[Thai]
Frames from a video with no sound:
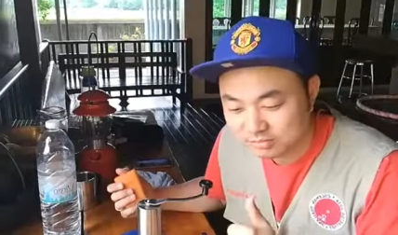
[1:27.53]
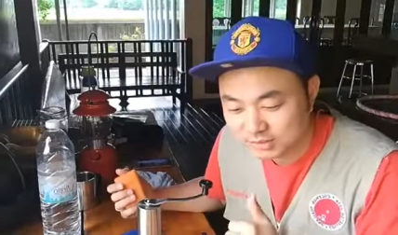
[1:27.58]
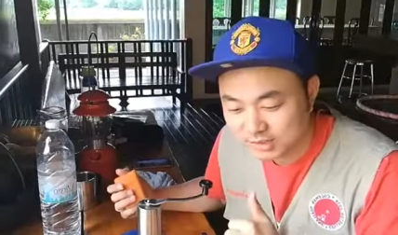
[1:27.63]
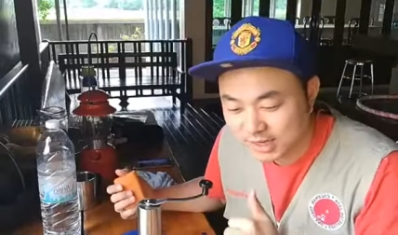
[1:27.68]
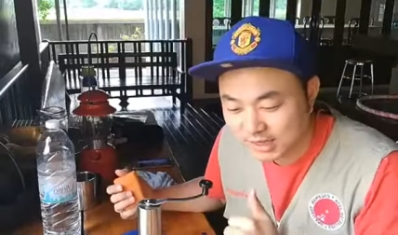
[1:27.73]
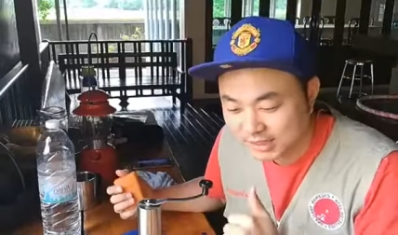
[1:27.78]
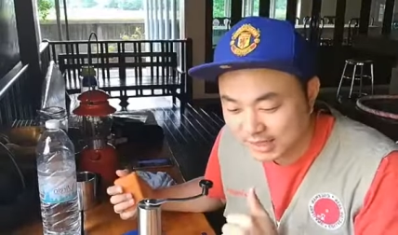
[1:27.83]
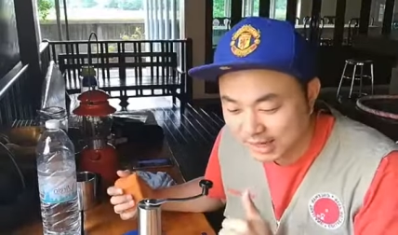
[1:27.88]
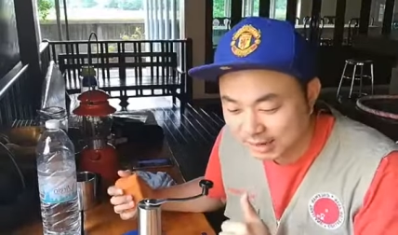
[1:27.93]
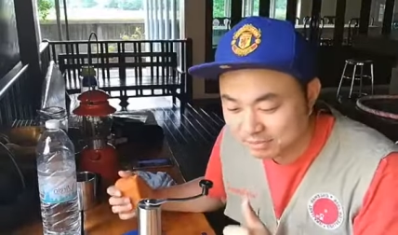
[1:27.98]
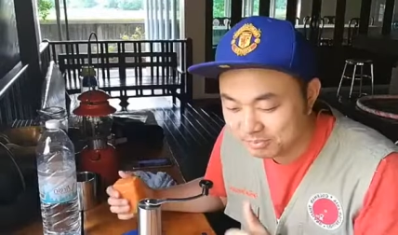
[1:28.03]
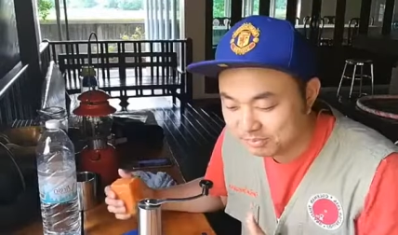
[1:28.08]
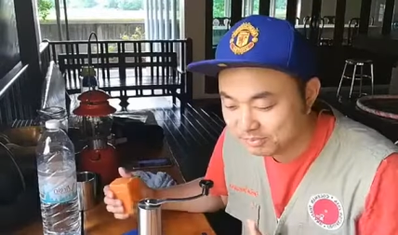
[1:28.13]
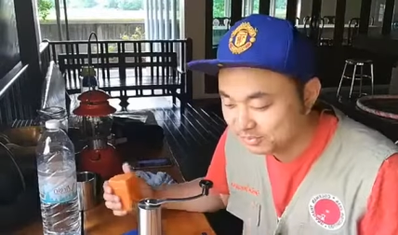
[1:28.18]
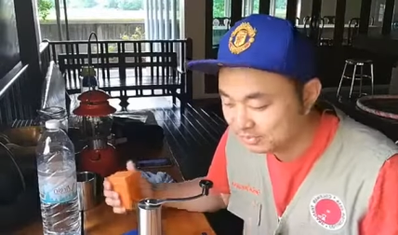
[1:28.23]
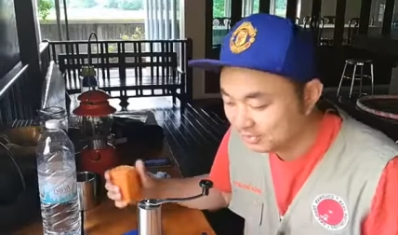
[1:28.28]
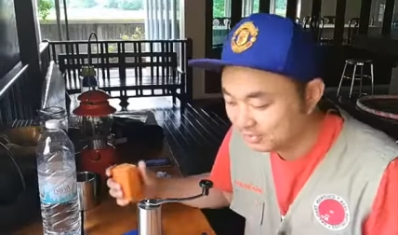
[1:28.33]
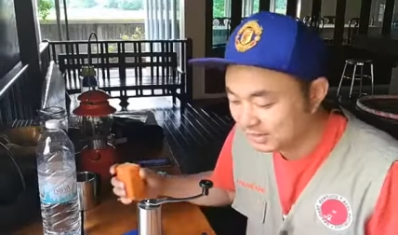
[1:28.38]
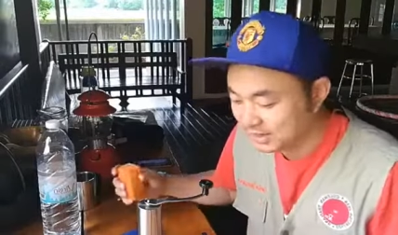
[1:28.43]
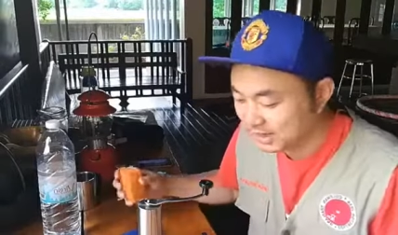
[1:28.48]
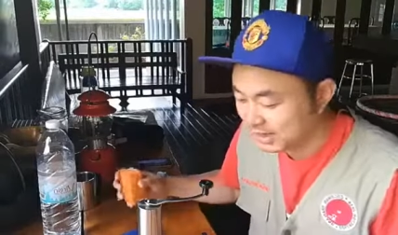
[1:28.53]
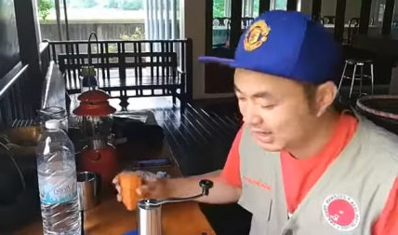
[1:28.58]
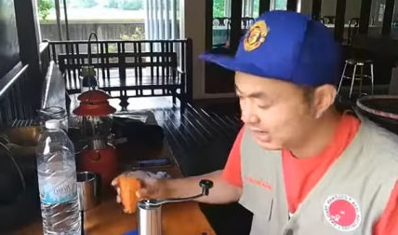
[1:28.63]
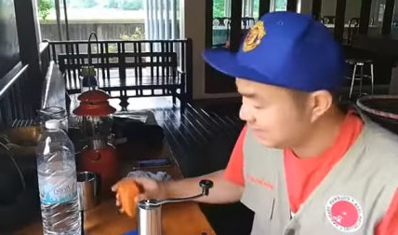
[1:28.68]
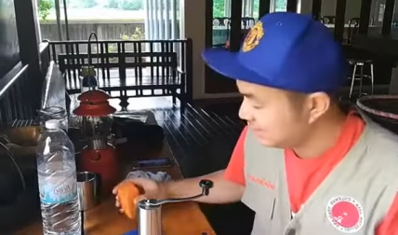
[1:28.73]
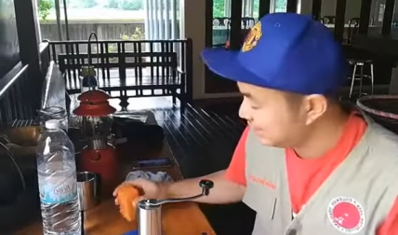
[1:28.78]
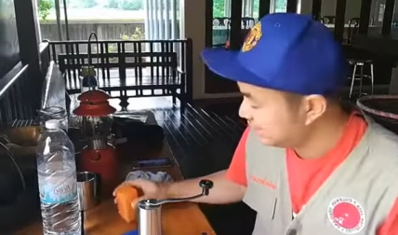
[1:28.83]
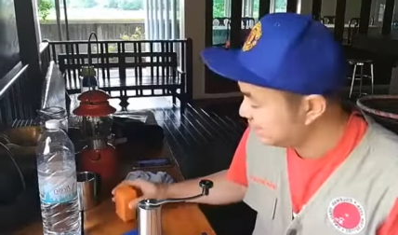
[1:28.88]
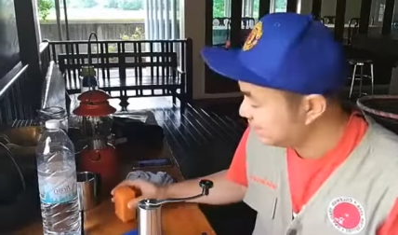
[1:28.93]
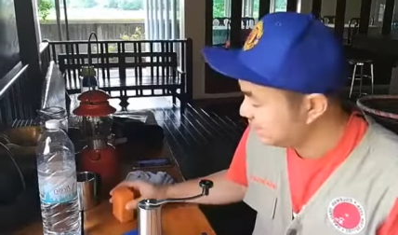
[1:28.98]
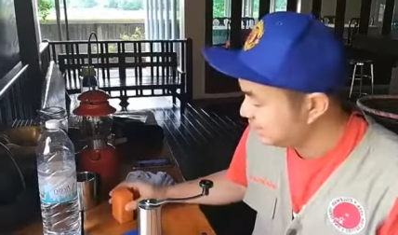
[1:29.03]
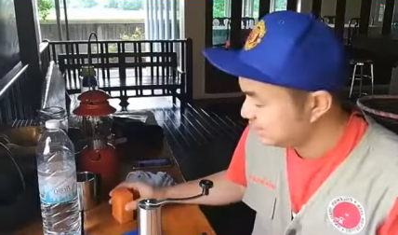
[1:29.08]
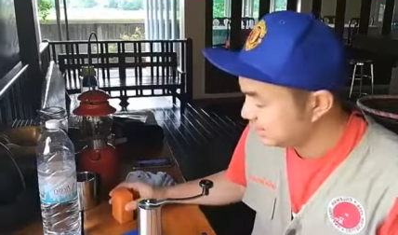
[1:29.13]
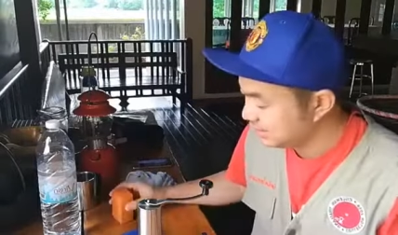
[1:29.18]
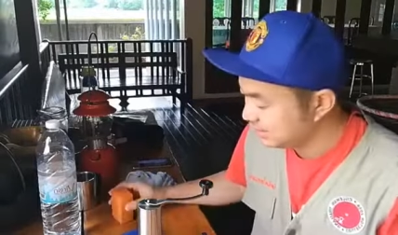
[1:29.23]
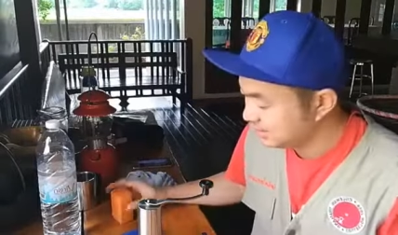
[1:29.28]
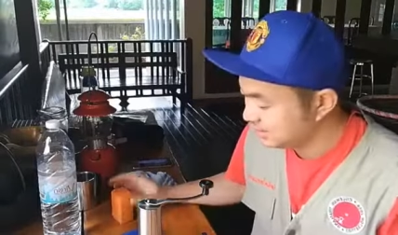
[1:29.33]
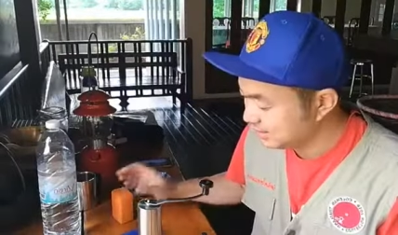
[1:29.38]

จะทำนะฮะก็